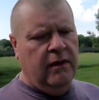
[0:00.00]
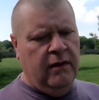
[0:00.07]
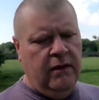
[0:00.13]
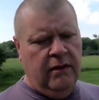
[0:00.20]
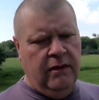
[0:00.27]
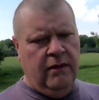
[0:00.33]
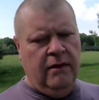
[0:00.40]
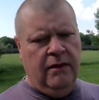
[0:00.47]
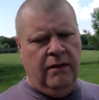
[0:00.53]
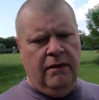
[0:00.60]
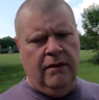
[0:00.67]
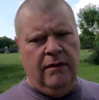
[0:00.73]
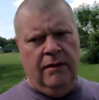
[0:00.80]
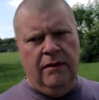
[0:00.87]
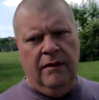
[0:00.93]

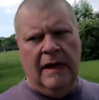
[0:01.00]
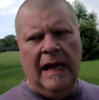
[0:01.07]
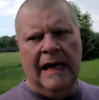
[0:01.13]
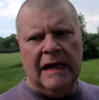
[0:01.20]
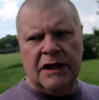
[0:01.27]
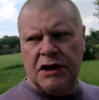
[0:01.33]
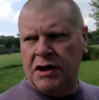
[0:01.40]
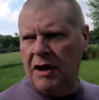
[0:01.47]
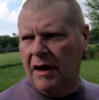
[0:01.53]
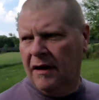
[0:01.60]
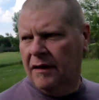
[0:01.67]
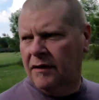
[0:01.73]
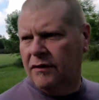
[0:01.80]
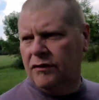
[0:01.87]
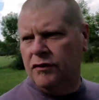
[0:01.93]
à
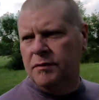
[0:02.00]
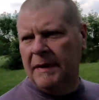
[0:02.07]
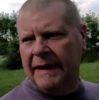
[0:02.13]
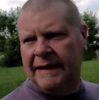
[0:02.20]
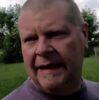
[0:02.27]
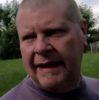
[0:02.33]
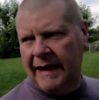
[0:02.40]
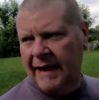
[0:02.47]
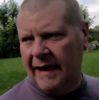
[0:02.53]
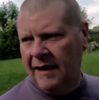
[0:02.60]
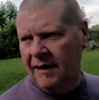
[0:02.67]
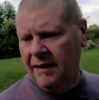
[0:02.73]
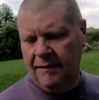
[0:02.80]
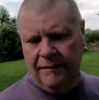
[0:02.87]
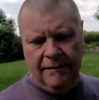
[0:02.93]
l'achat du
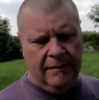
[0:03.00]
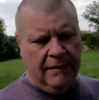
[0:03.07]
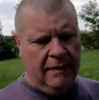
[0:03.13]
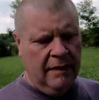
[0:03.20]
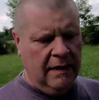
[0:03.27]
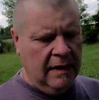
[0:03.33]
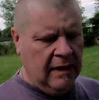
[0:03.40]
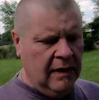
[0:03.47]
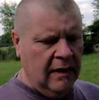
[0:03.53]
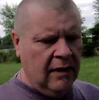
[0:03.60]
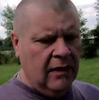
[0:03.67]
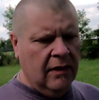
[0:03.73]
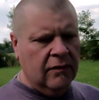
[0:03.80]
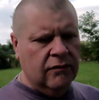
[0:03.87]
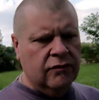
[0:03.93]
matériel,
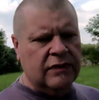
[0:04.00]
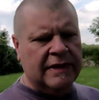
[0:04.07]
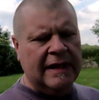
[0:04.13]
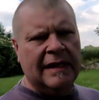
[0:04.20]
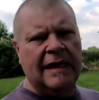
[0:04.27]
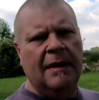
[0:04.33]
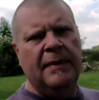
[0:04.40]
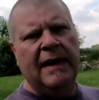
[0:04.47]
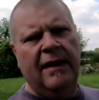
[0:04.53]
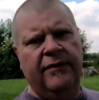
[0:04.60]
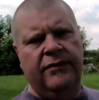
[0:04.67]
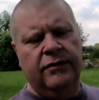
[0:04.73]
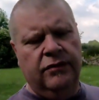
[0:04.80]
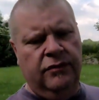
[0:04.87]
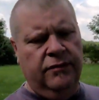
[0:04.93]
vous êtes les
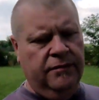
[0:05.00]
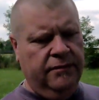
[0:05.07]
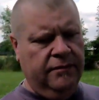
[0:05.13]
bienvenus.